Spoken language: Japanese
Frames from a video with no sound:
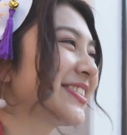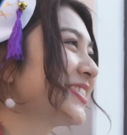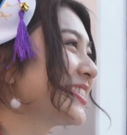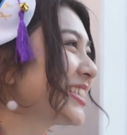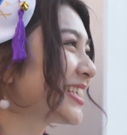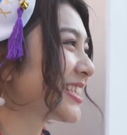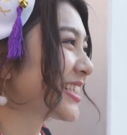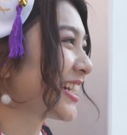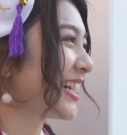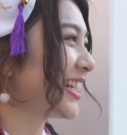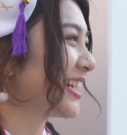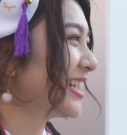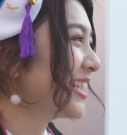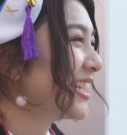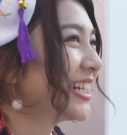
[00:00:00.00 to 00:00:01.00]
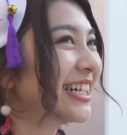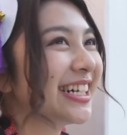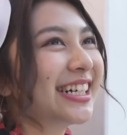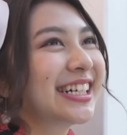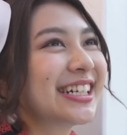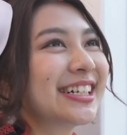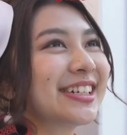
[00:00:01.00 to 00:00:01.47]
言うんですかブルーが好きなんで
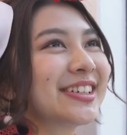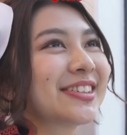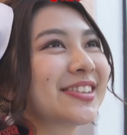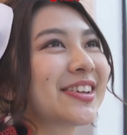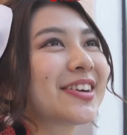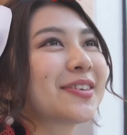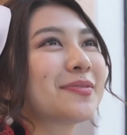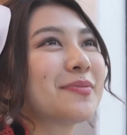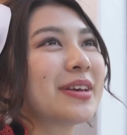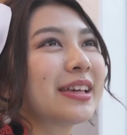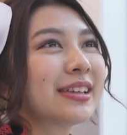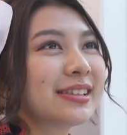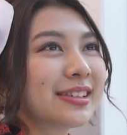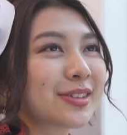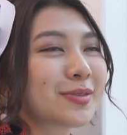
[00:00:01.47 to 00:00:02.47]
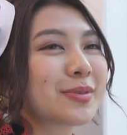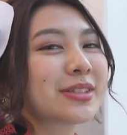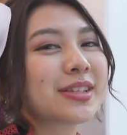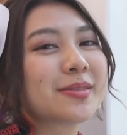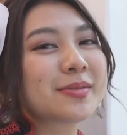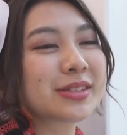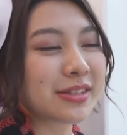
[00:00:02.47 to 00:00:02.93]
すかなんか目に止まっ
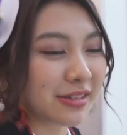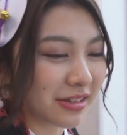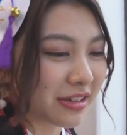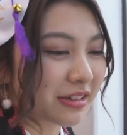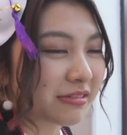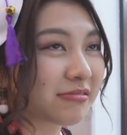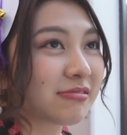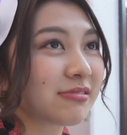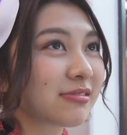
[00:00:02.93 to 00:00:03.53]
ちゃいましたね